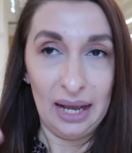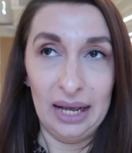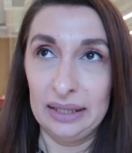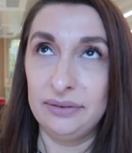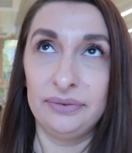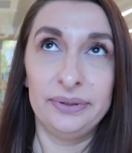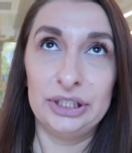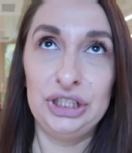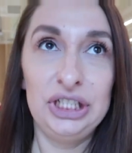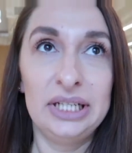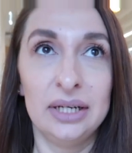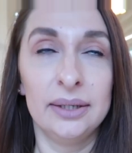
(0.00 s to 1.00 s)
hat
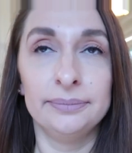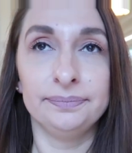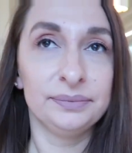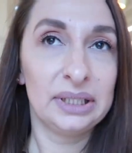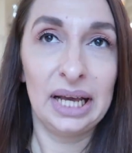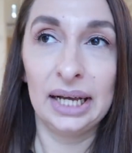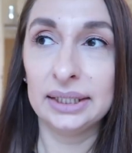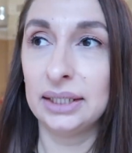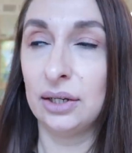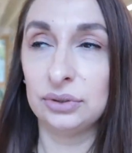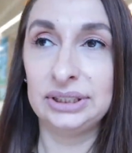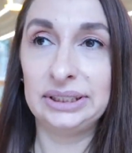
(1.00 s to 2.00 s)
verschiedene
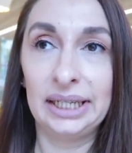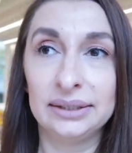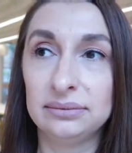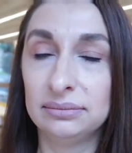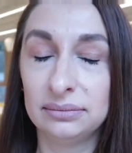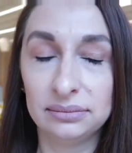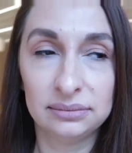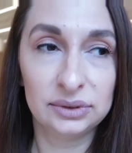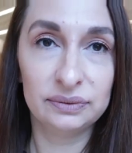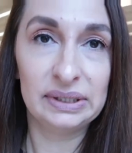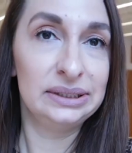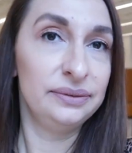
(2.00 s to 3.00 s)
Krankenhauszeiten,
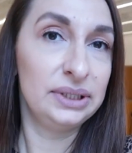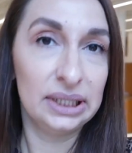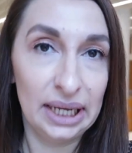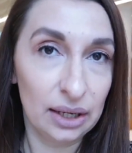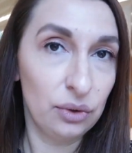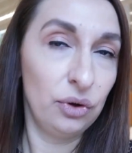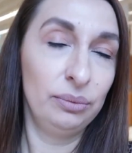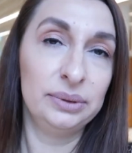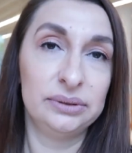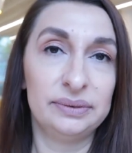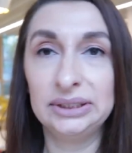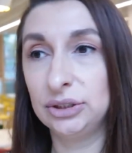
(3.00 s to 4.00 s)
wann sie wieder
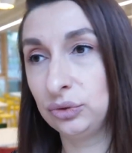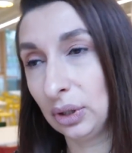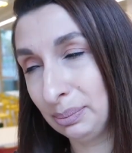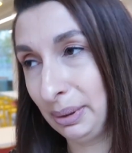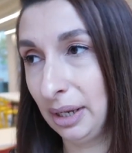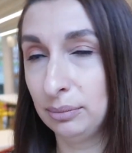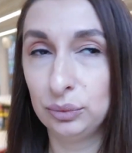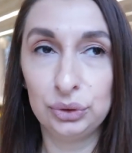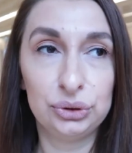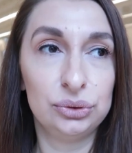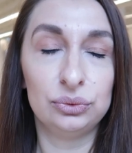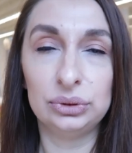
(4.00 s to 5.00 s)
herkommen, wann sie dort bleiben
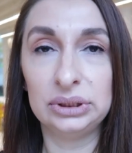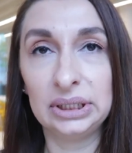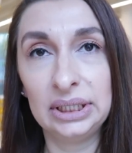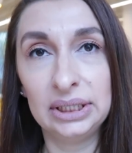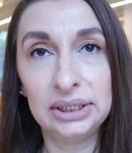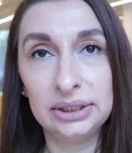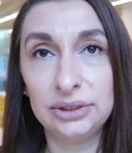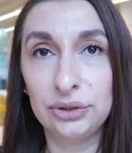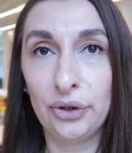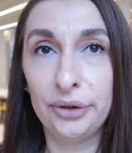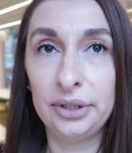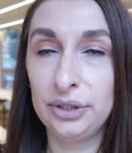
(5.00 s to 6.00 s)
müssen und sie
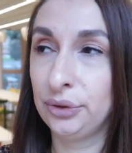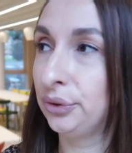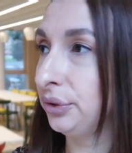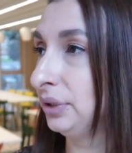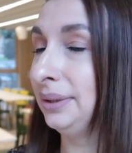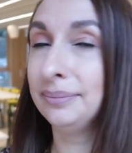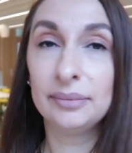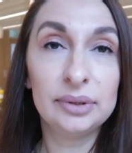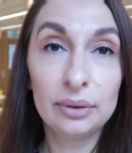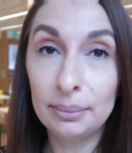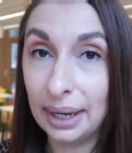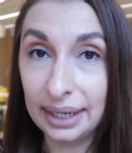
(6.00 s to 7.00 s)
können die Küchen
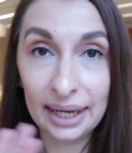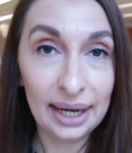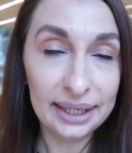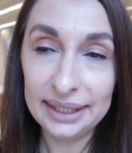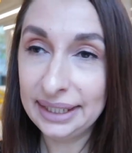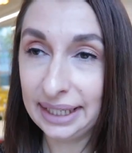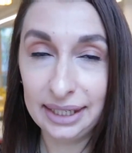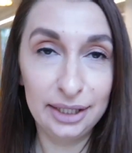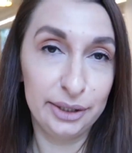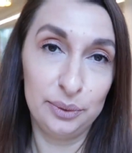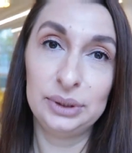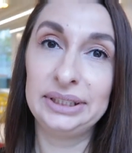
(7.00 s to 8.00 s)
um
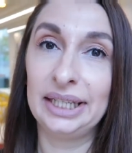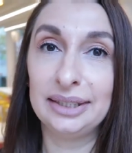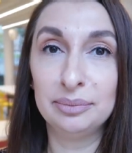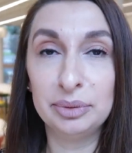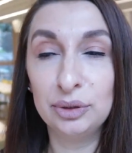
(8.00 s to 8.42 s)
jegliche Uhrzeiten